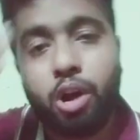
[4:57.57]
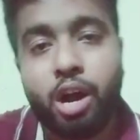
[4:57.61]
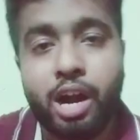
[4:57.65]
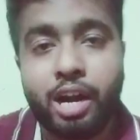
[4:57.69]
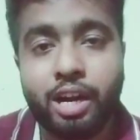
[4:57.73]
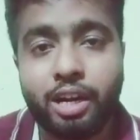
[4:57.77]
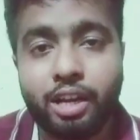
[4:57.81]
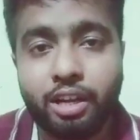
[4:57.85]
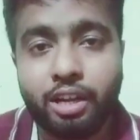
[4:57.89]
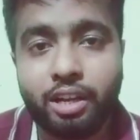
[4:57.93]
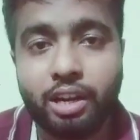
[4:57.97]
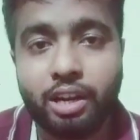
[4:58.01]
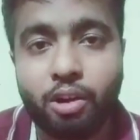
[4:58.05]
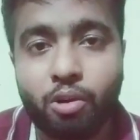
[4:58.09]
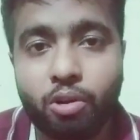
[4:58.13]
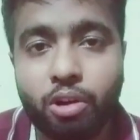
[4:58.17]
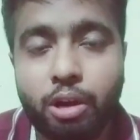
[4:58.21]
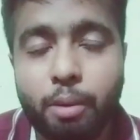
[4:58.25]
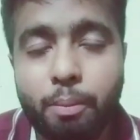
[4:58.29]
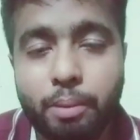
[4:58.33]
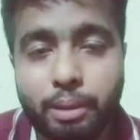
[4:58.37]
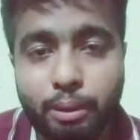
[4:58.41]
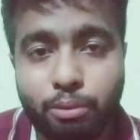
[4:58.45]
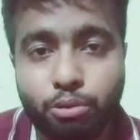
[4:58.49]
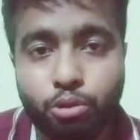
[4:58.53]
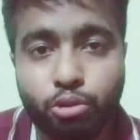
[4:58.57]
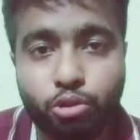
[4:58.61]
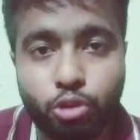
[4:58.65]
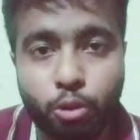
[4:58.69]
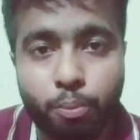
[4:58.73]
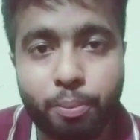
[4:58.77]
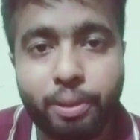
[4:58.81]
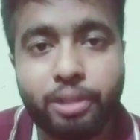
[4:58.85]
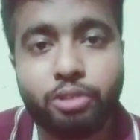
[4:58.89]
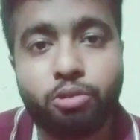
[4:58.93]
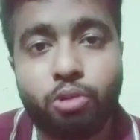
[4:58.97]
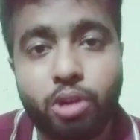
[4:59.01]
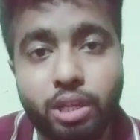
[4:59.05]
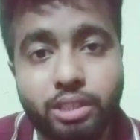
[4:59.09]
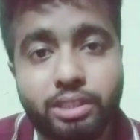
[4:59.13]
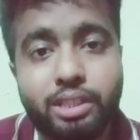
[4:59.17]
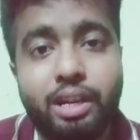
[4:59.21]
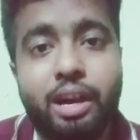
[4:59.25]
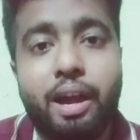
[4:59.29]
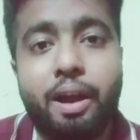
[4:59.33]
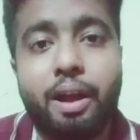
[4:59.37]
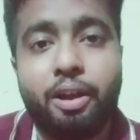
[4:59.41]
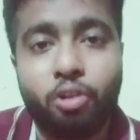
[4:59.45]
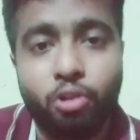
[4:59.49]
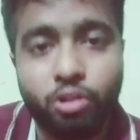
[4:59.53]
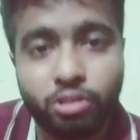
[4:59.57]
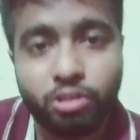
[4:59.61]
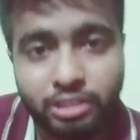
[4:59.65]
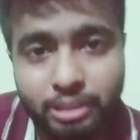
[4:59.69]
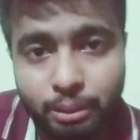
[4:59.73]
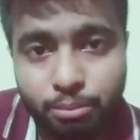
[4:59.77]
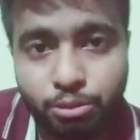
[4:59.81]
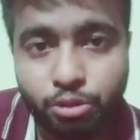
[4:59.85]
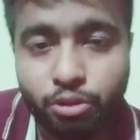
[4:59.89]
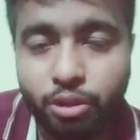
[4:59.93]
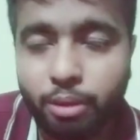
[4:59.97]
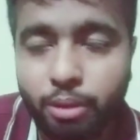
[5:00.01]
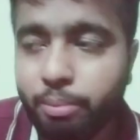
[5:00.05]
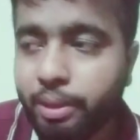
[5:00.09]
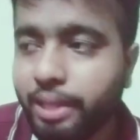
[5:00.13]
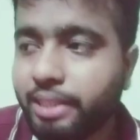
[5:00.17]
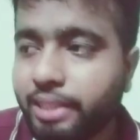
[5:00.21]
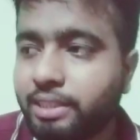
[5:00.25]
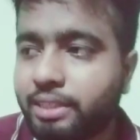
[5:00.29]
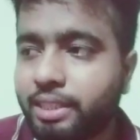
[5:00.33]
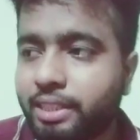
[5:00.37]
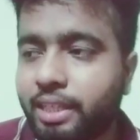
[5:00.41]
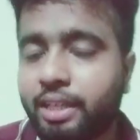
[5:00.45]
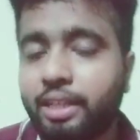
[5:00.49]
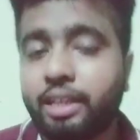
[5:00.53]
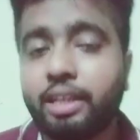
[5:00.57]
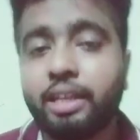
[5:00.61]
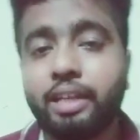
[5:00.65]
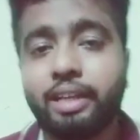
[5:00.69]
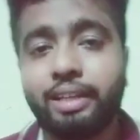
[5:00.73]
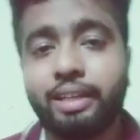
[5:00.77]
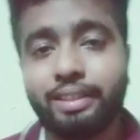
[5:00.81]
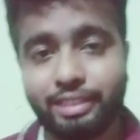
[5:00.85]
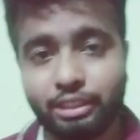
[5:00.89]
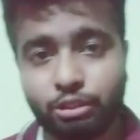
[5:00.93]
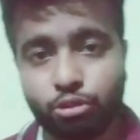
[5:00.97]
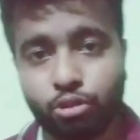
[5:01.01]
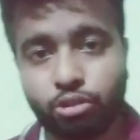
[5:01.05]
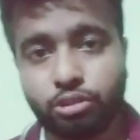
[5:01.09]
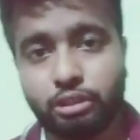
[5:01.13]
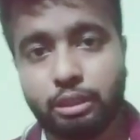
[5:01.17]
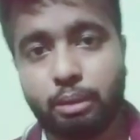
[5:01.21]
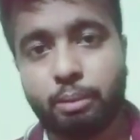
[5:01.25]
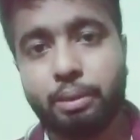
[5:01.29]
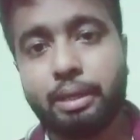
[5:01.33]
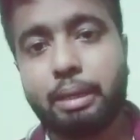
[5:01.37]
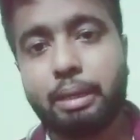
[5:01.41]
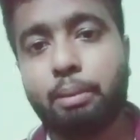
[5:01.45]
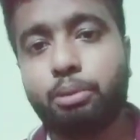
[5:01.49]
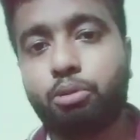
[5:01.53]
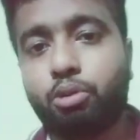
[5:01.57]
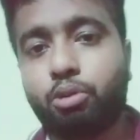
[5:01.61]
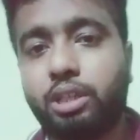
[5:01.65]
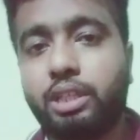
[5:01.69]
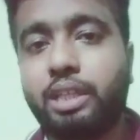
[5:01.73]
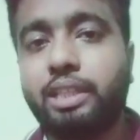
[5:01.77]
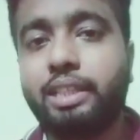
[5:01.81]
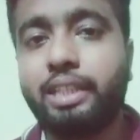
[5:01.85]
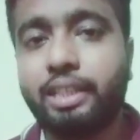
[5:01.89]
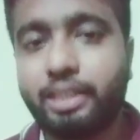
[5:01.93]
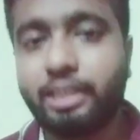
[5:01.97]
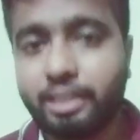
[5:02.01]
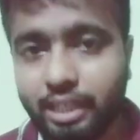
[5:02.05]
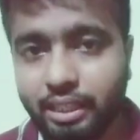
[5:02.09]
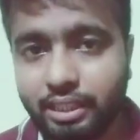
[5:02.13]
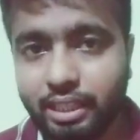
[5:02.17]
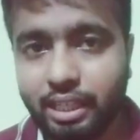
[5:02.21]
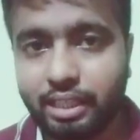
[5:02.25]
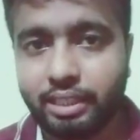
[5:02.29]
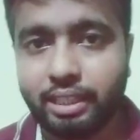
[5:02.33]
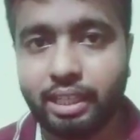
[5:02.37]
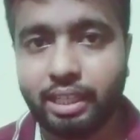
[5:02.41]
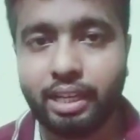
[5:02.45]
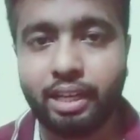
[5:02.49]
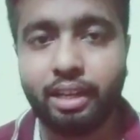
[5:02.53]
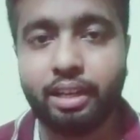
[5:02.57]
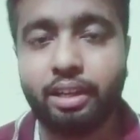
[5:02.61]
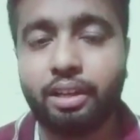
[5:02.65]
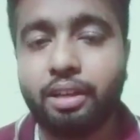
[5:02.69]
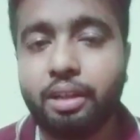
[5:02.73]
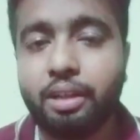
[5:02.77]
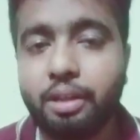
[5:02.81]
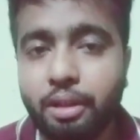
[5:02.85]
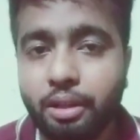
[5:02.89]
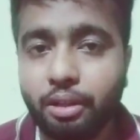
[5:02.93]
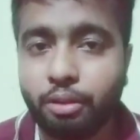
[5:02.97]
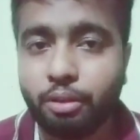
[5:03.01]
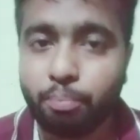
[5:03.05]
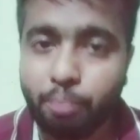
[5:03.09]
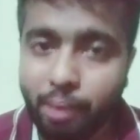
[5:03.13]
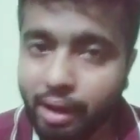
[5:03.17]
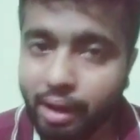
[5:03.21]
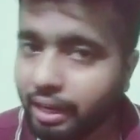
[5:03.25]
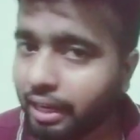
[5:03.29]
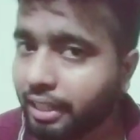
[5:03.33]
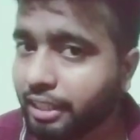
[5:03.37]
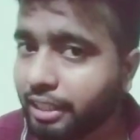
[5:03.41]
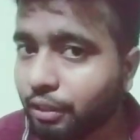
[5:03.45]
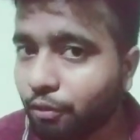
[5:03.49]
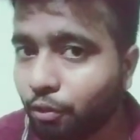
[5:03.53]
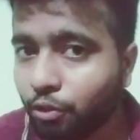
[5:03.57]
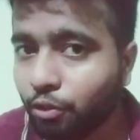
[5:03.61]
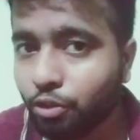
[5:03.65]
हार्ड लग रहा होगा मतलब जो टॉपिक थोड़ा सा कॉन्सेप्चुअल बेस्ड है जिसको समझने में थोड़ा सा दिक्कत आता है मान लीजिए वो